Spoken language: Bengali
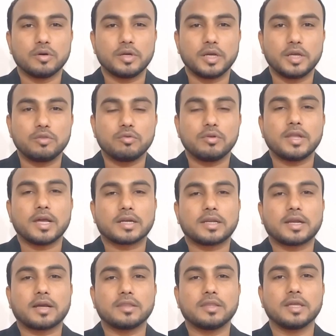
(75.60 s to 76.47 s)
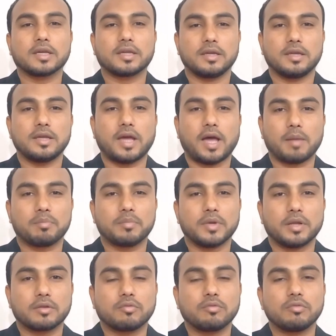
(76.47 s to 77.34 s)
তো এই দুই লাখ টাকা থেকে
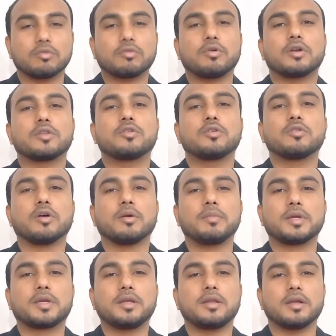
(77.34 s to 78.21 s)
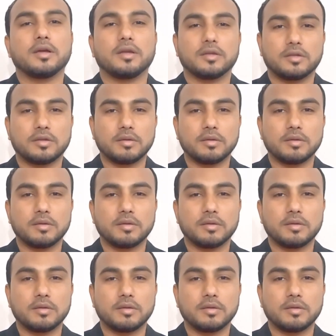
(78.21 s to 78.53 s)
আপনার কোনো কর্তন হবে কিনা